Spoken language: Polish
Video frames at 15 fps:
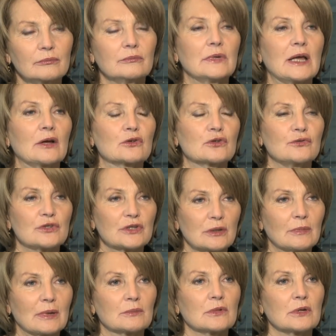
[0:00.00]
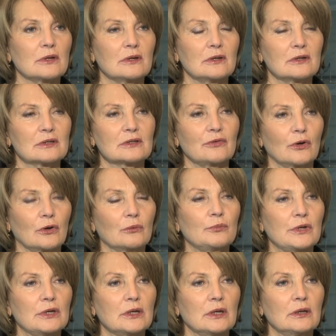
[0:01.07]
ja oczywiście mam swoją
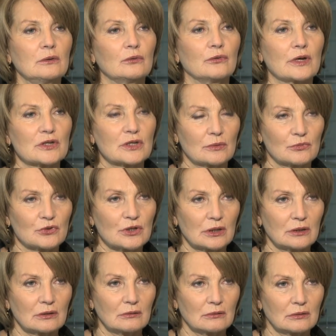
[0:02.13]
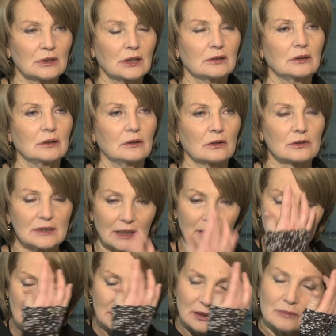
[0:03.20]
opinię. Uważam, że ten
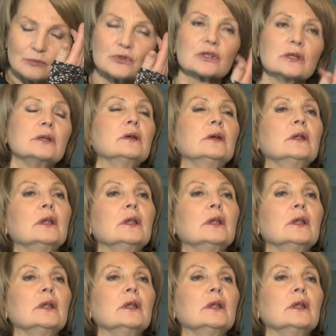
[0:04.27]
ostatni tryb, czyli